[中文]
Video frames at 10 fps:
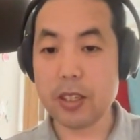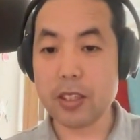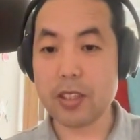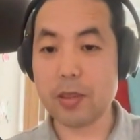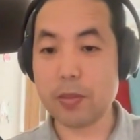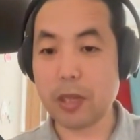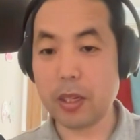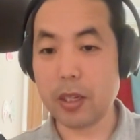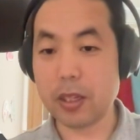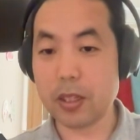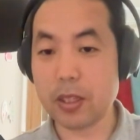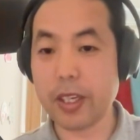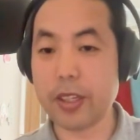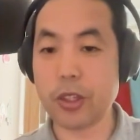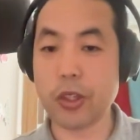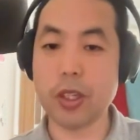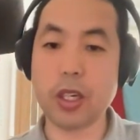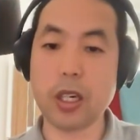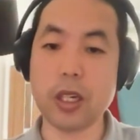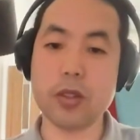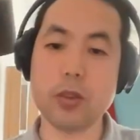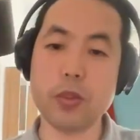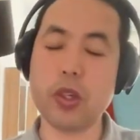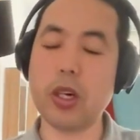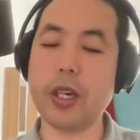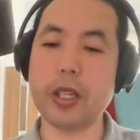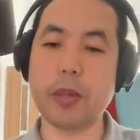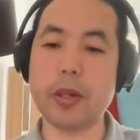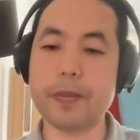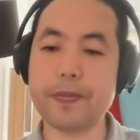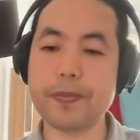什么电池啊，什么之类的吧。